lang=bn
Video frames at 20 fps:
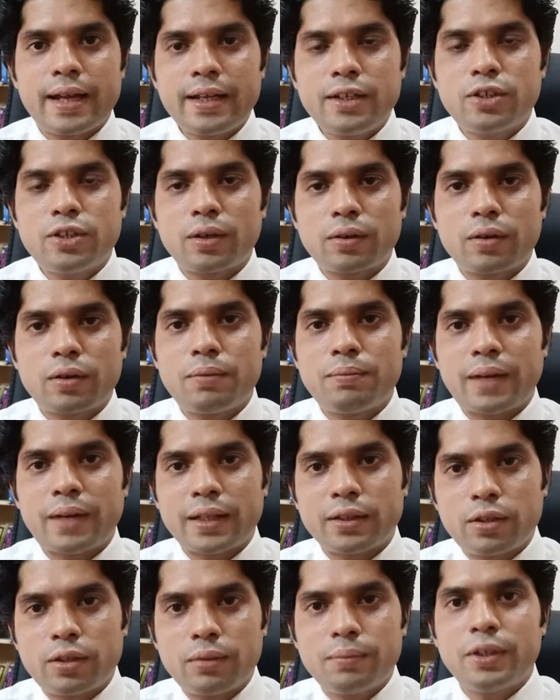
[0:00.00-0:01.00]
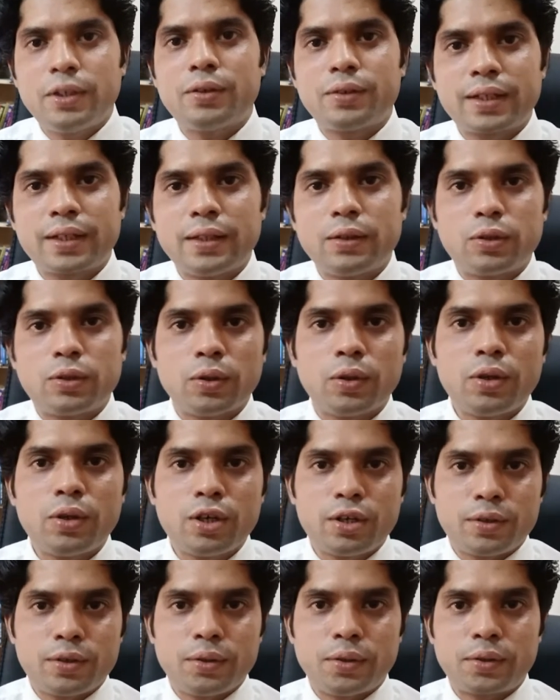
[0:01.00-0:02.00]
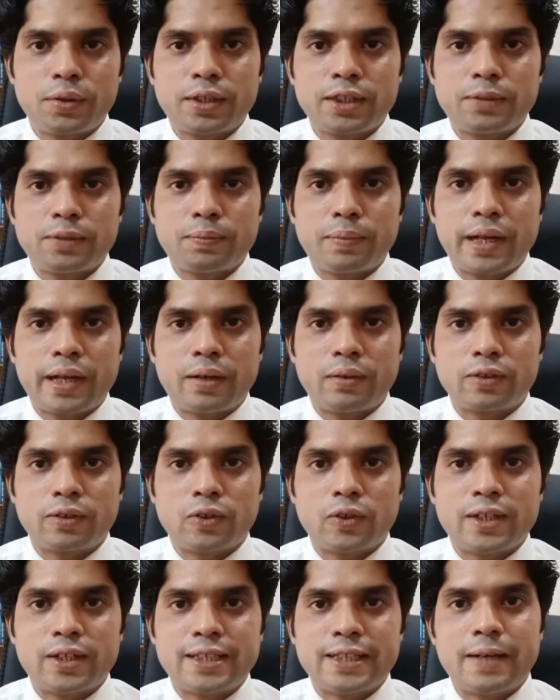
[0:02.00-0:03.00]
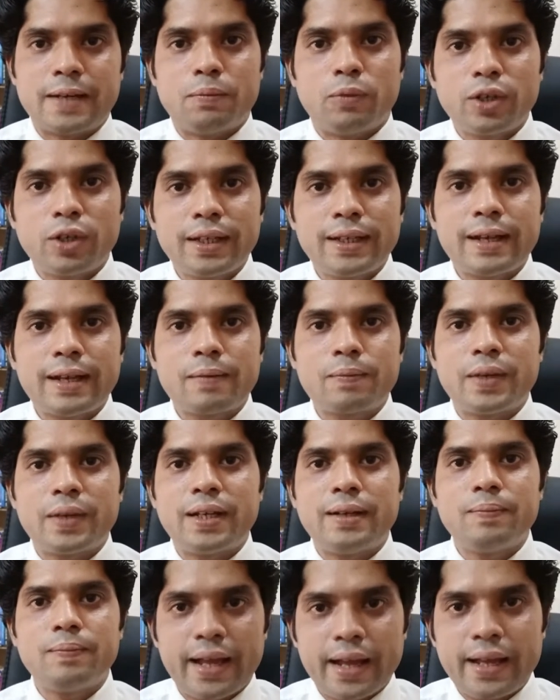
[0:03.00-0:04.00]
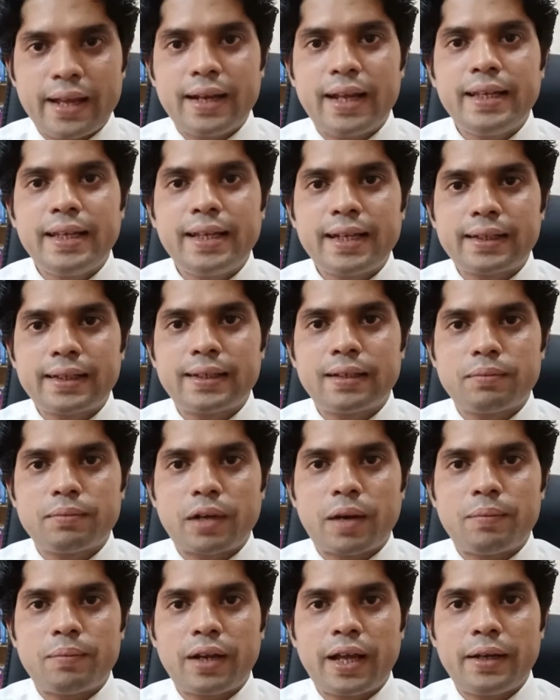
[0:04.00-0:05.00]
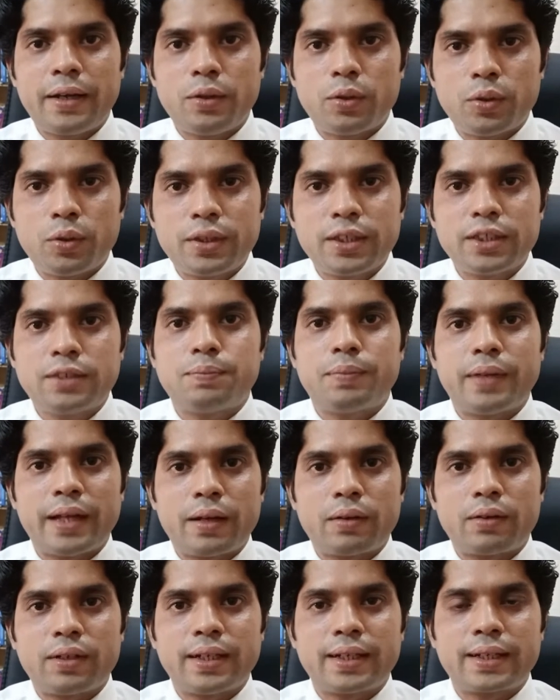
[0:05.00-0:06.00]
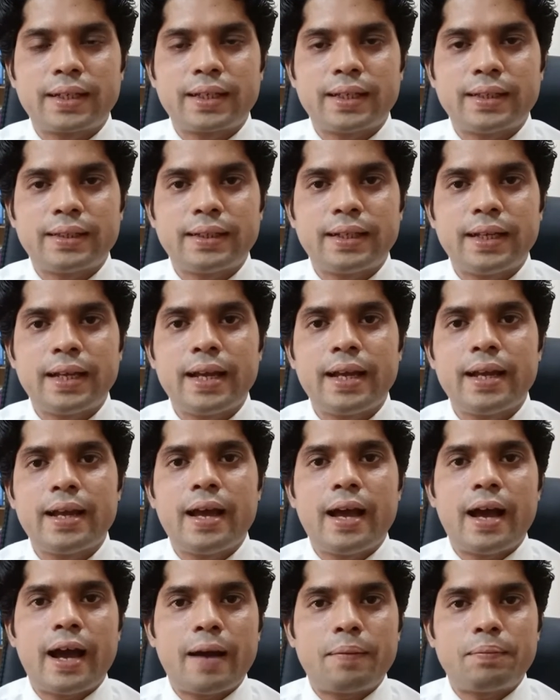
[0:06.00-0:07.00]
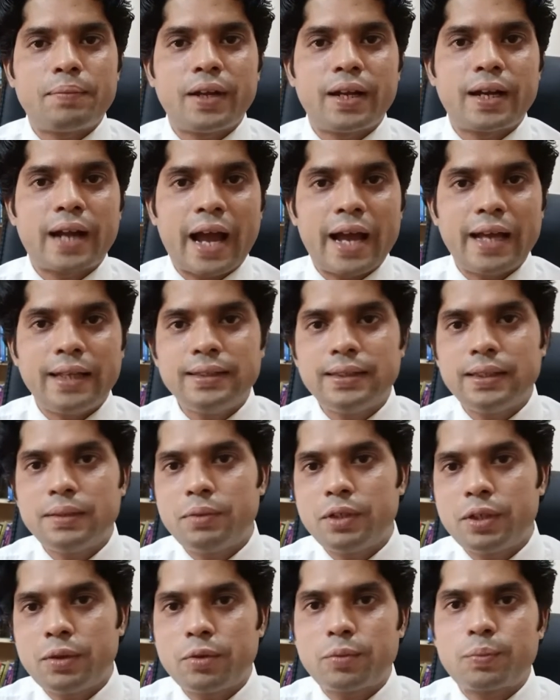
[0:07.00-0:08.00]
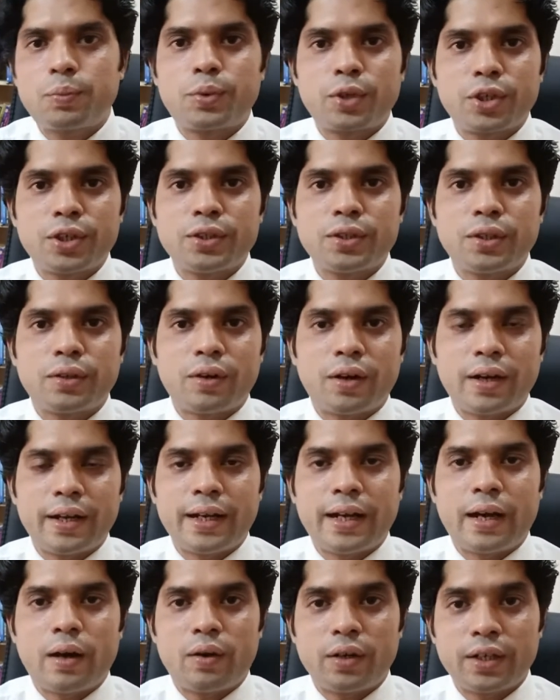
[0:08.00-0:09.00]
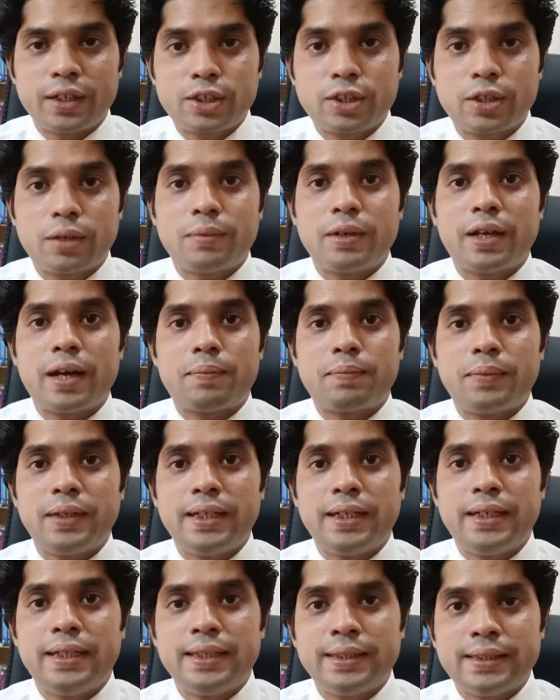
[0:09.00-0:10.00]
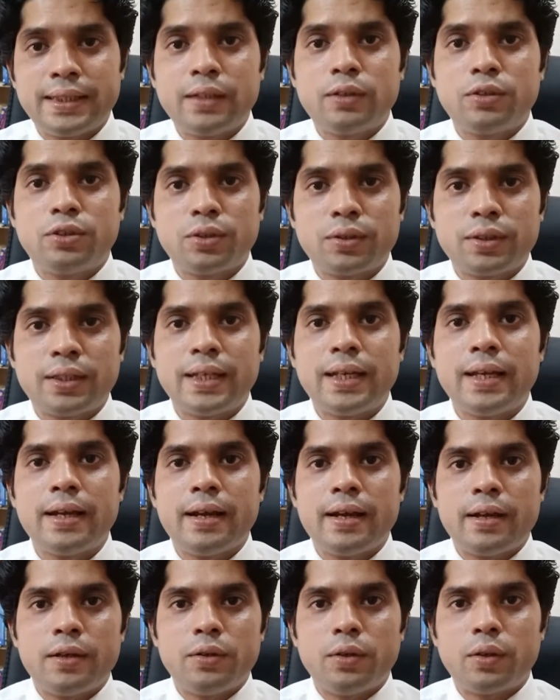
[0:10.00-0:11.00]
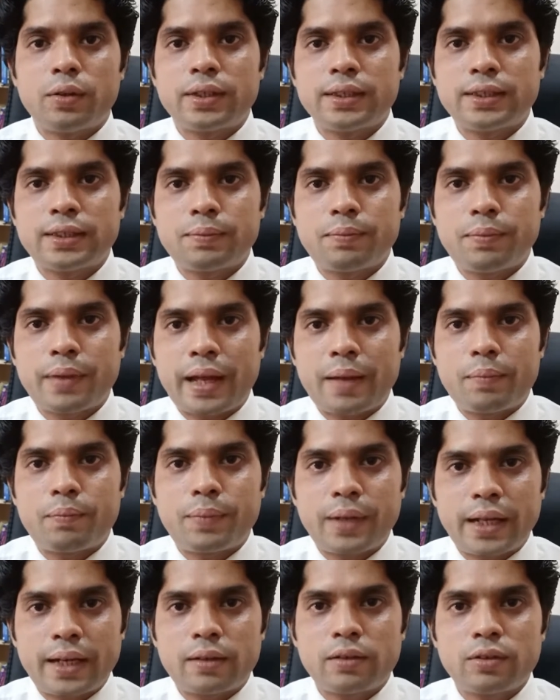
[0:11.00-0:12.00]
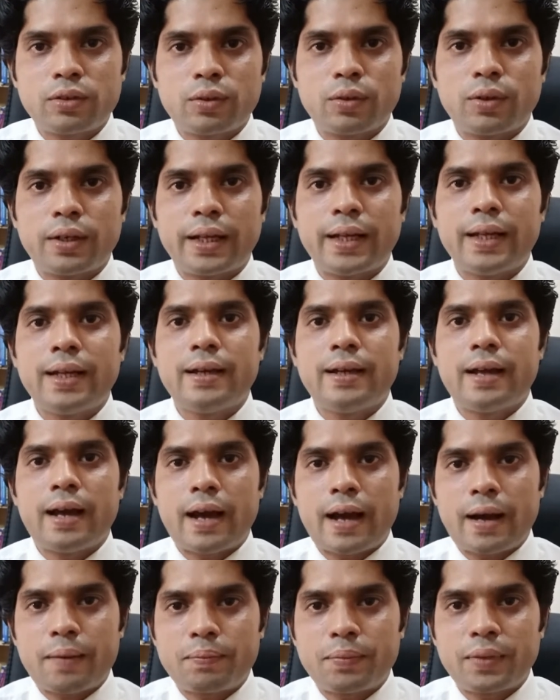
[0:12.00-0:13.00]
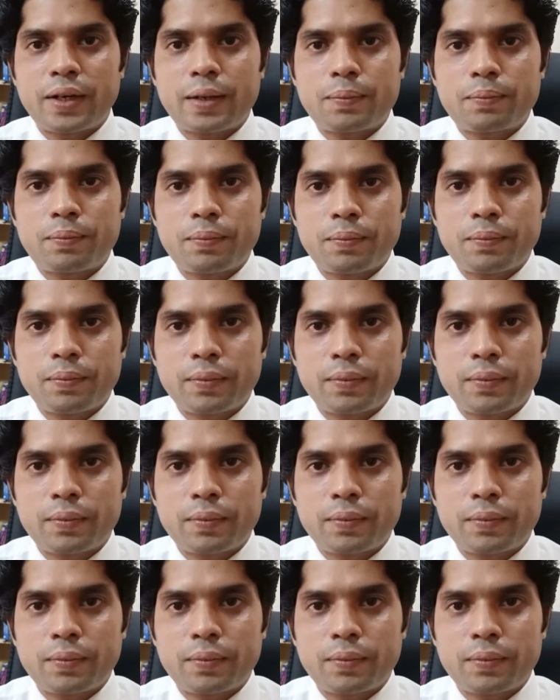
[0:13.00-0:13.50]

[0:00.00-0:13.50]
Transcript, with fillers: এই সকল মাধ্যমেও কিন্তু নোটিশ প্রেরণ করা যায় মনে রাখবেন এনআই একটির মামলায় নোটিশ প্রেরণের ক্ষেত্রে আপনার আইনজীবীর প্রয়োজন হয় না অনেক সময় আপনি নিজেও যদি নোটিশ প্রেরণ করে আপনার